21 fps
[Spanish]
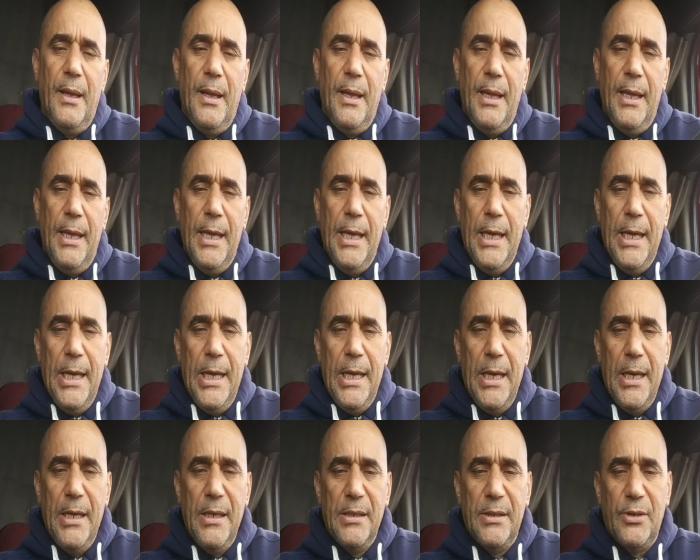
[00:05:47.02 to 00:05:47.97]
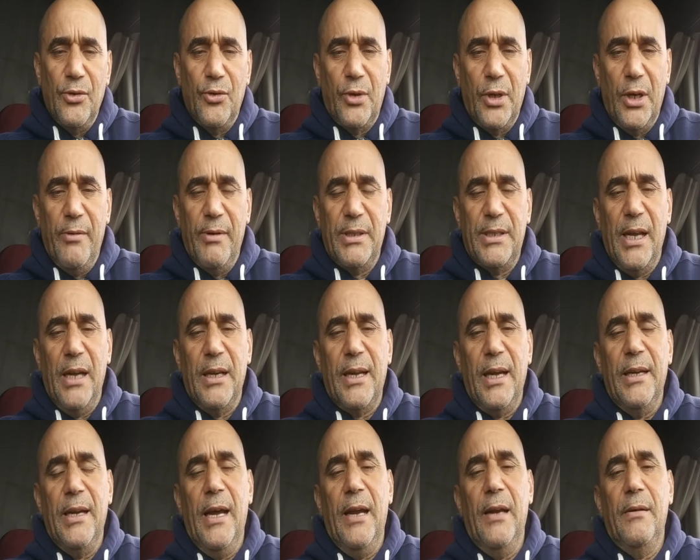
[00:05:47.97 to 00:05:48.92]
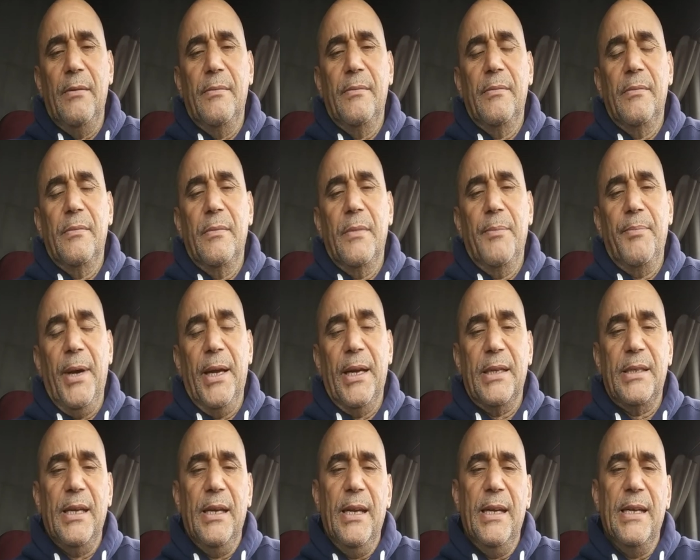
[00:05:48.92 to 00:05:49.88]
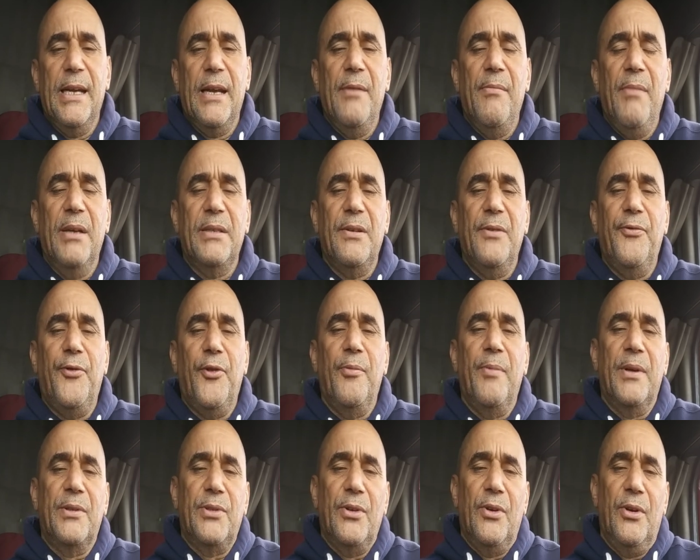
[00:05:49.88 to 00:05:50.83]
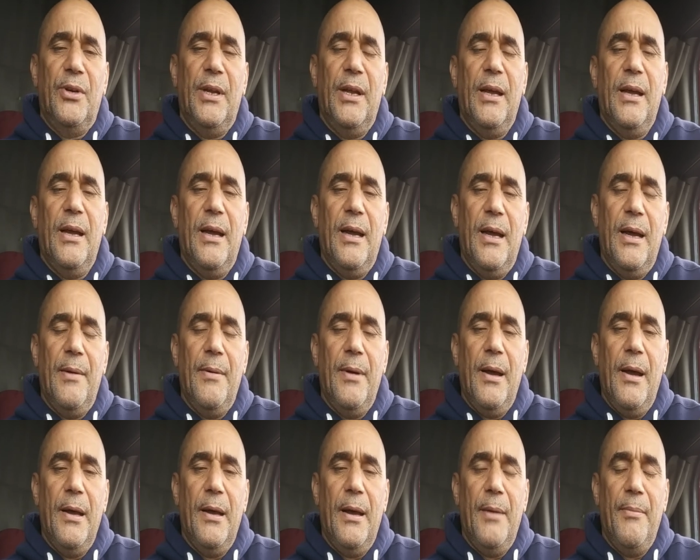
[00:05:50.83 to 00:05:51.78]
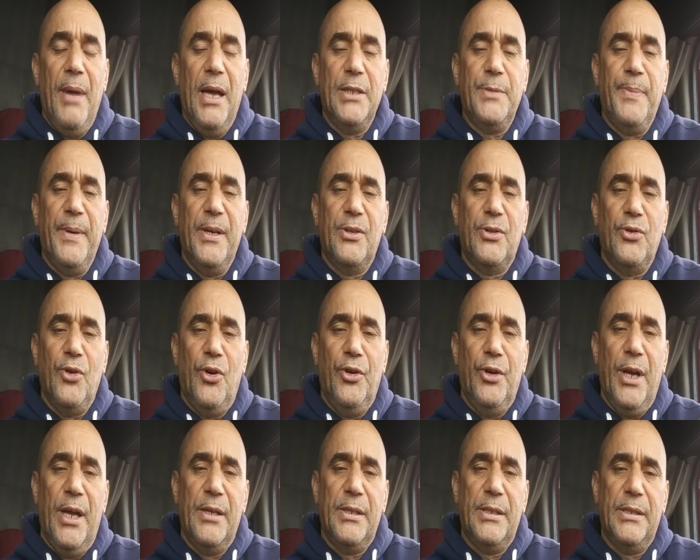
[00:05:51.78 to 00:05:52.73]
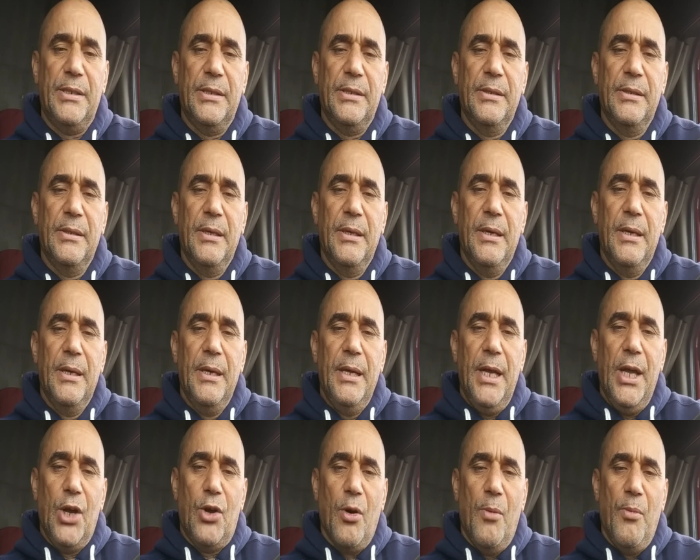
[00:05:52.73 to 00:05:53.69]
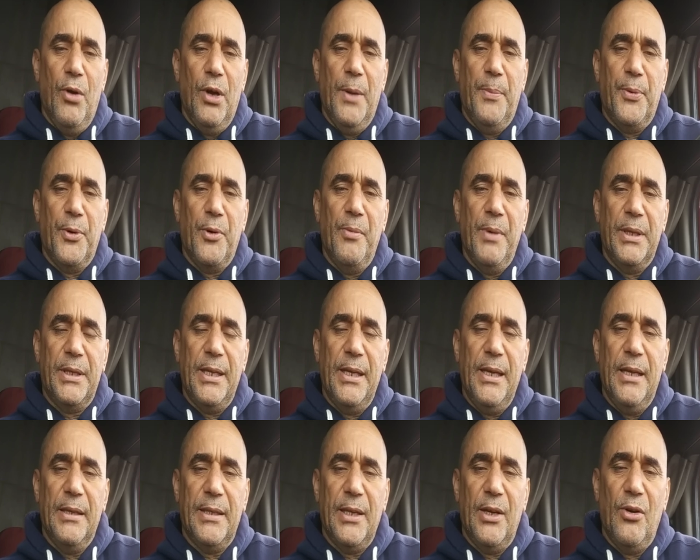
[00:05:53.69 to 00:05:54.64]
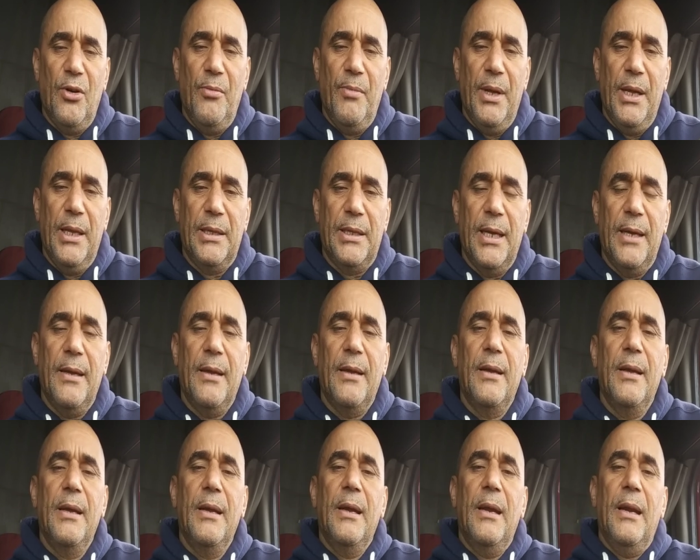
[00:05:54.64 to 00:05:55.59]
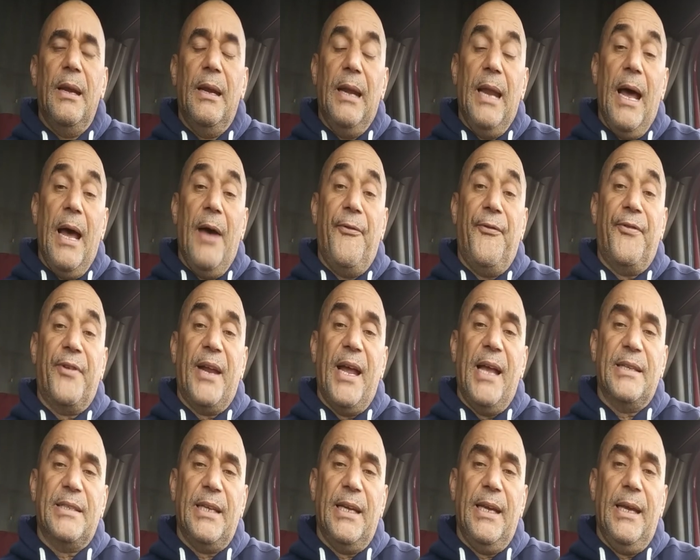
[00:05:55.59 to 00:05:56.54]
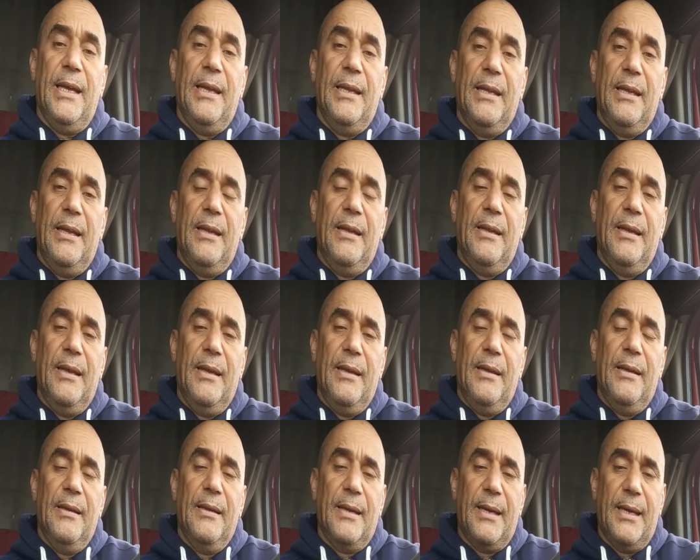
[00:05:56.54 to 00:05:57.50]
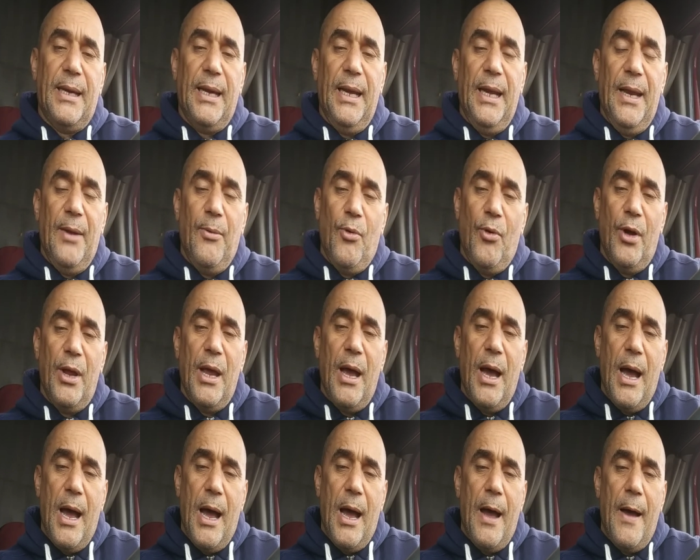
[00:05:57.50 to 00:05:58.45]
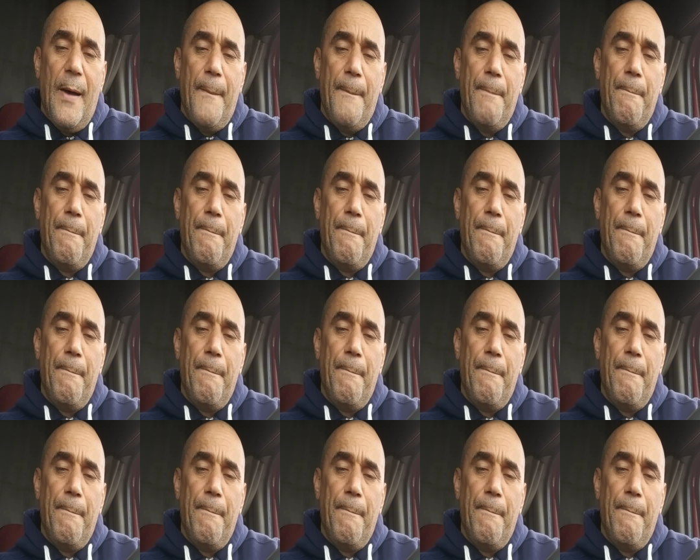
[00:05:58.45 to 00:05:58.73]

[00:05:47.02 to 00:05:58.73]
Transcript: y suscríbete al canal para así le lleguen más informaciones a, más personas. Y como le prometí anteriormente, la frase que le voy a,